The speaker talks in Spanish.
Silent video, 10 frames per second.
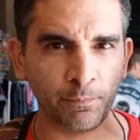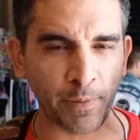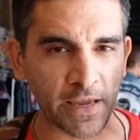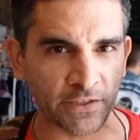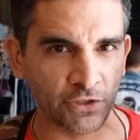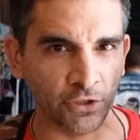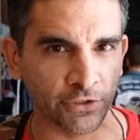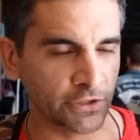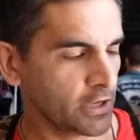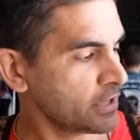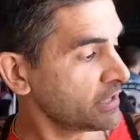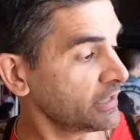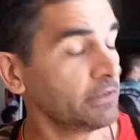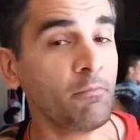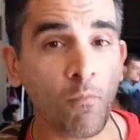pesos
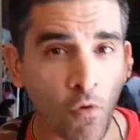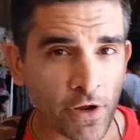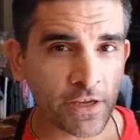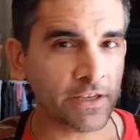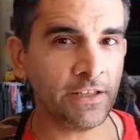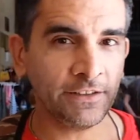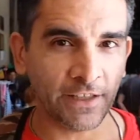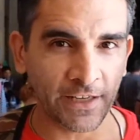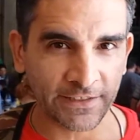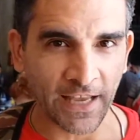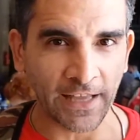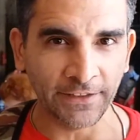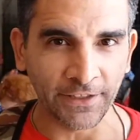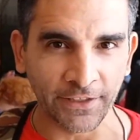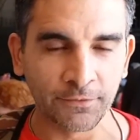muy
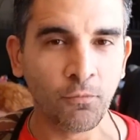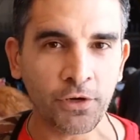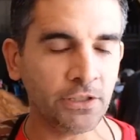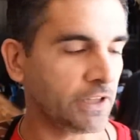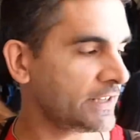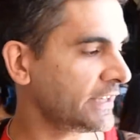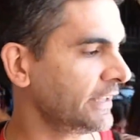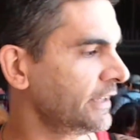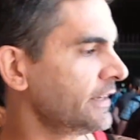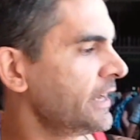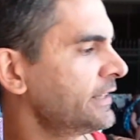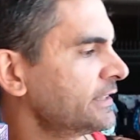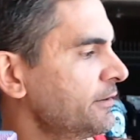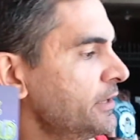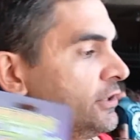interesantes, muy interesantes. Esta
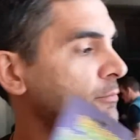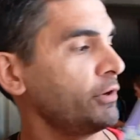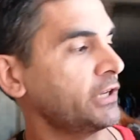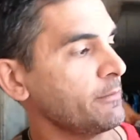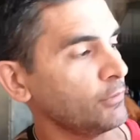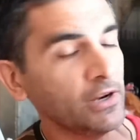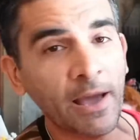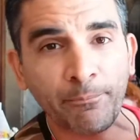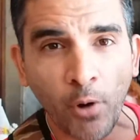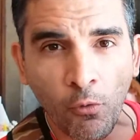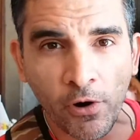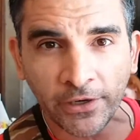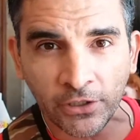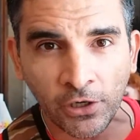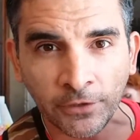se vendió, por ejemplo, en la
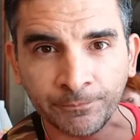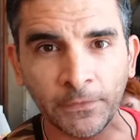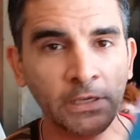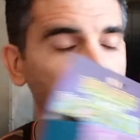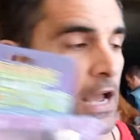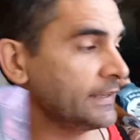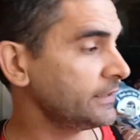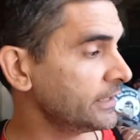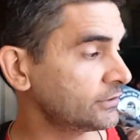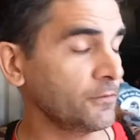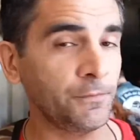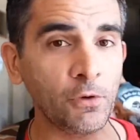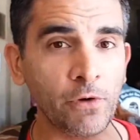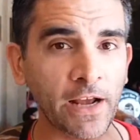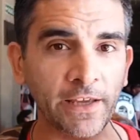PowerCom, así que son
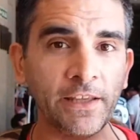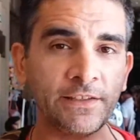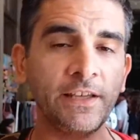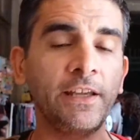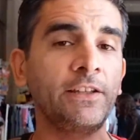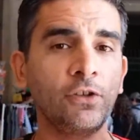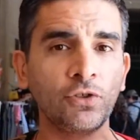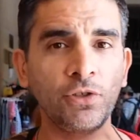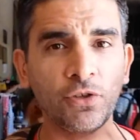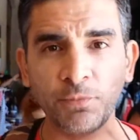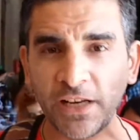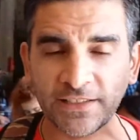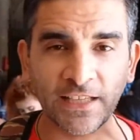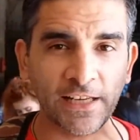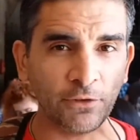figuras que dicen que en Estados Unidos vienen
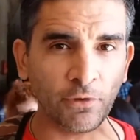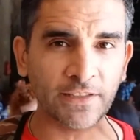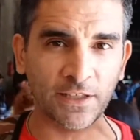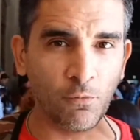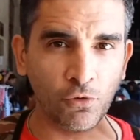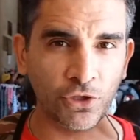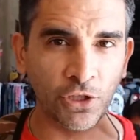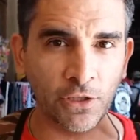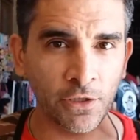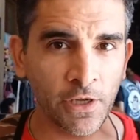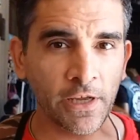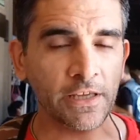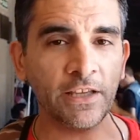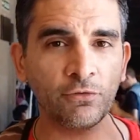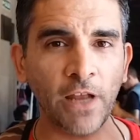saliendo hace mucho
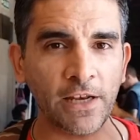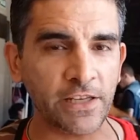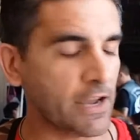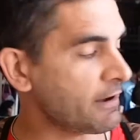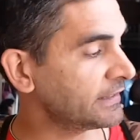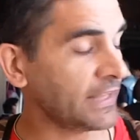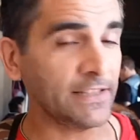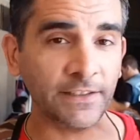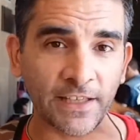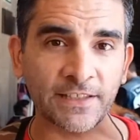y es una línea bastante